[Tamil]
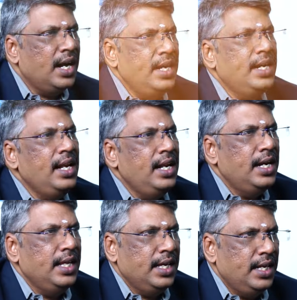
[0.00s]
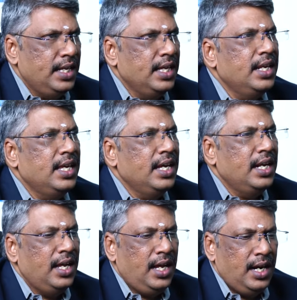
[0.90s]
ரெண்டலில் நீங்கள் இன்றைக்கி
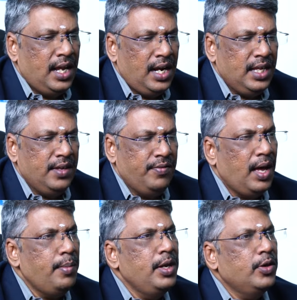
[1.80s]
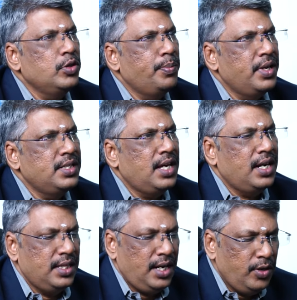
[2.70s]
இருக்கீங்கன்னா நாளைக்கு ஃபேமிலி கொஞ்சம்
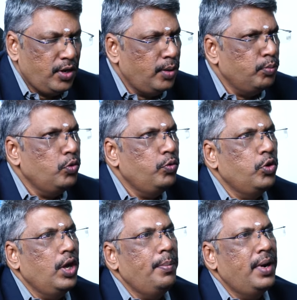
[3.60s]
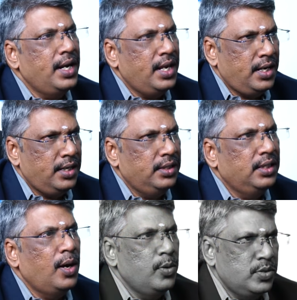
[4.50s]
பெருசானதுன்னா ஐ கேன் மூவ் டு எ பெட்டர் ஹவுஸ்